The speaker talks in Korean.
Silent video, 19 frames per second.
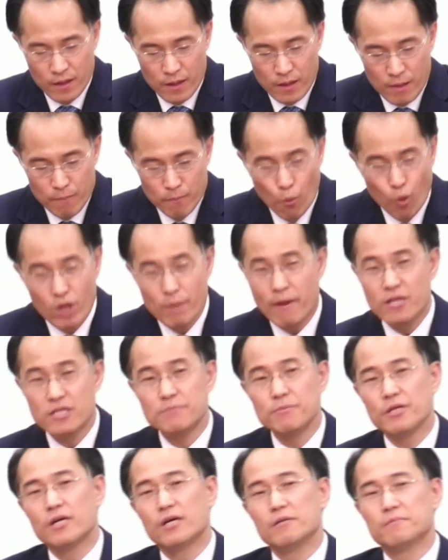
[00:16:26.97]
목이
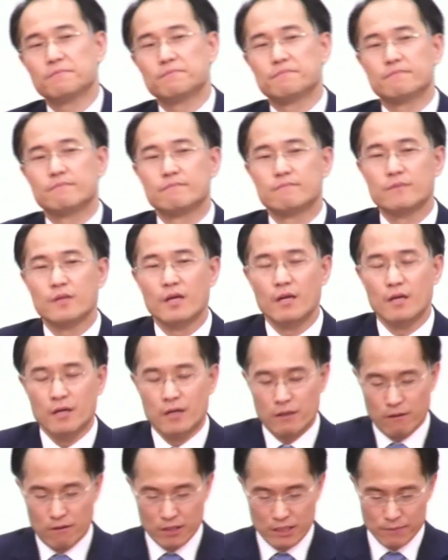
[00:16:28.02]
마르십니까?
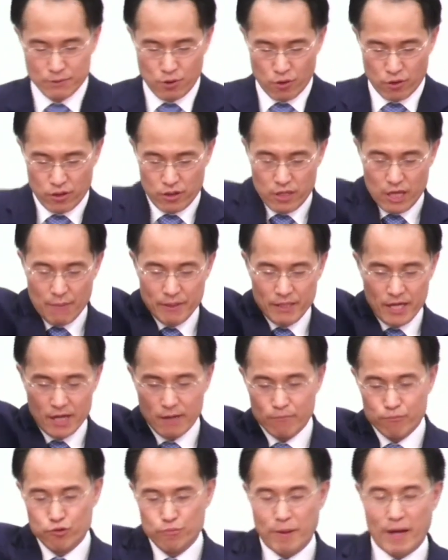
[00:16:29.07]
그렇다면 저기 예배당
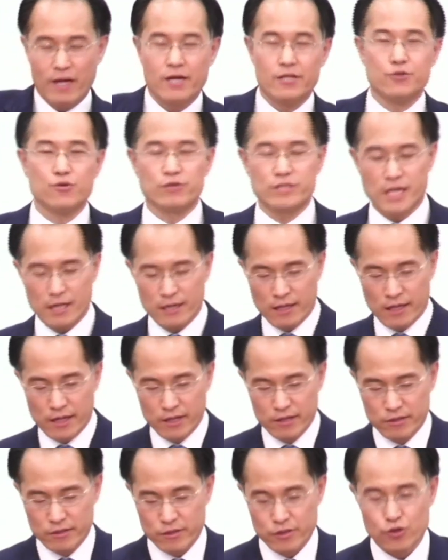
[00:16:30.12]
문 바깥쪽 창가에
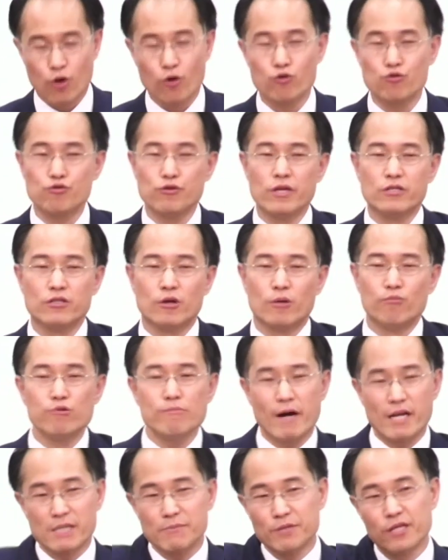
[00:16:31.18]
는 정수기에서 물
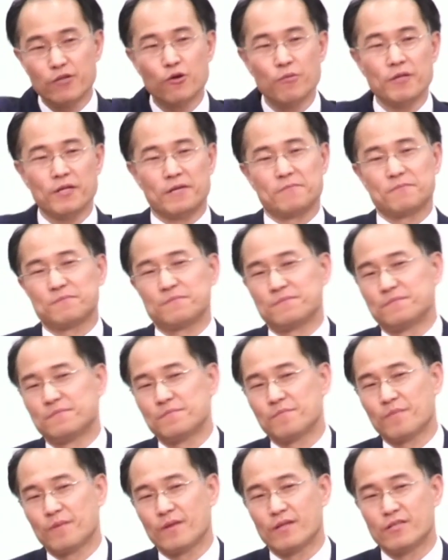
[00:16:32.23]
마시면 되는 겁니다.
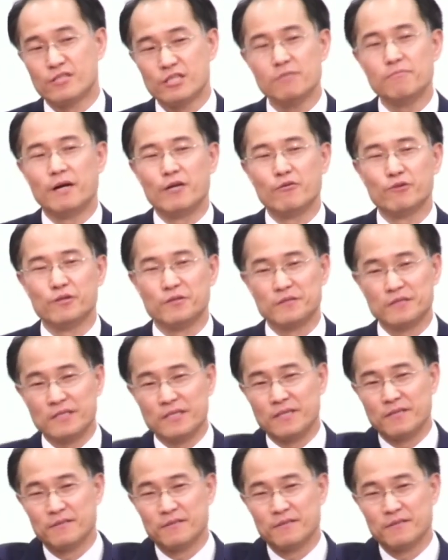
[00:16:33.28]
지금 말고요. 예.